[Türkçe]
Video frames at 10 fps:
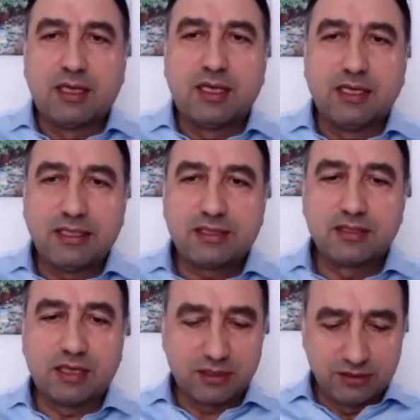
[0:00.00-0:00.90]
e,
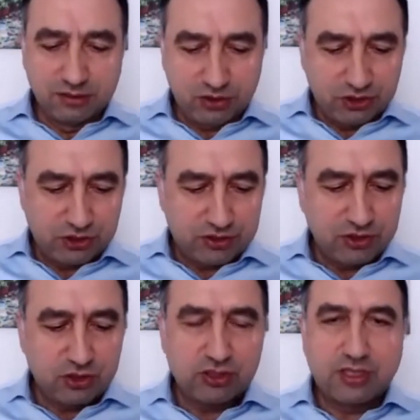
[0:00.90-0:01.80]
iktidarın
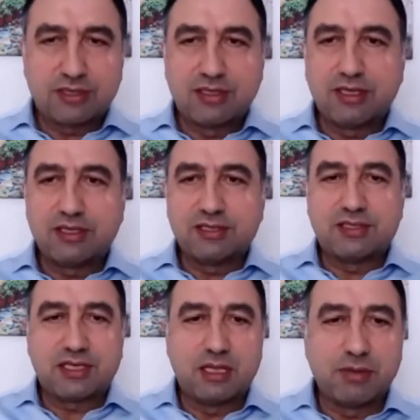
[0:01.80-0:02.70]
çeşitli şirketleri
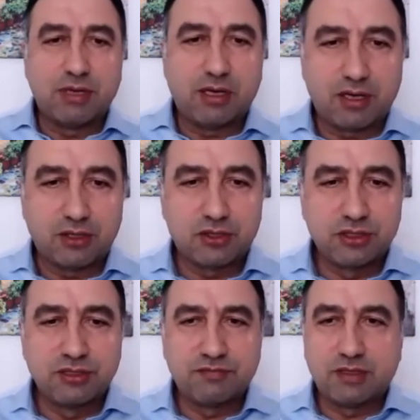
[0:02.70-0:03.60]
destekleme
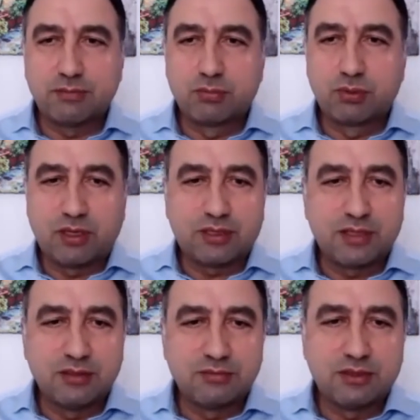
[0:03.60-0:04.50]
aracı ve
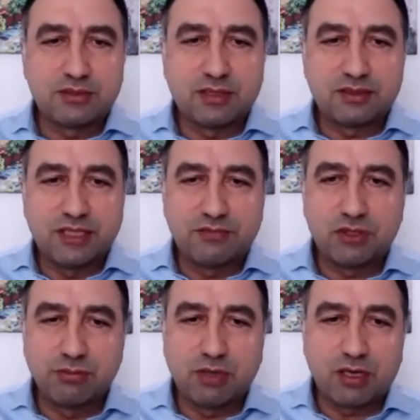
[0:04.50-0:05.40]
buralardan e, rant
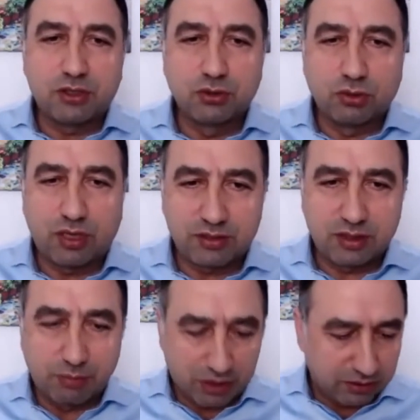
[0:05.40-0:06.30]
devşirme aracı olarak
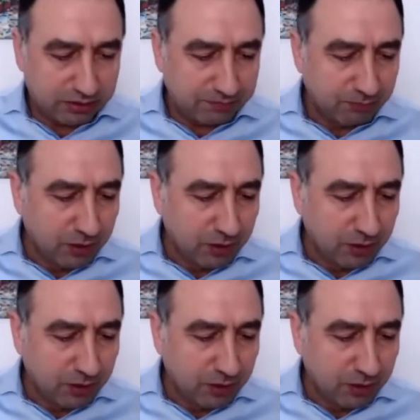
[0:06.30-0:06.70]
da bakıldı.